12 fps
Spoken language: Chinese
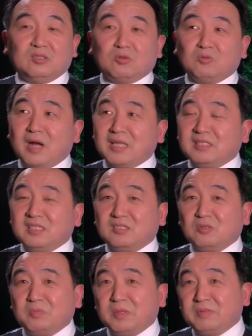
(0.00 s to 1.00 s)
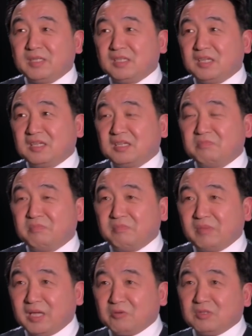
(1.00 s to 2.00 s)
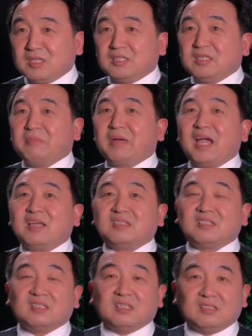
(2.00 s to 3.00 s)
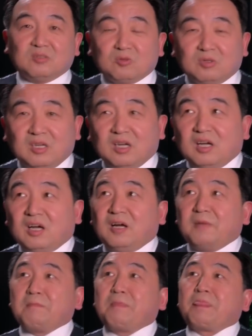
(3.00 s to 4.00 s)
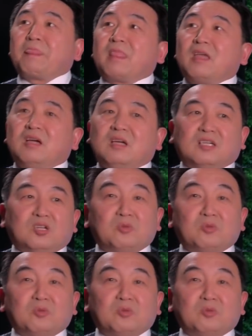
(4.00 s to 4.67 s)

突然接受 BBC 跟美国的 CBS，呃，哥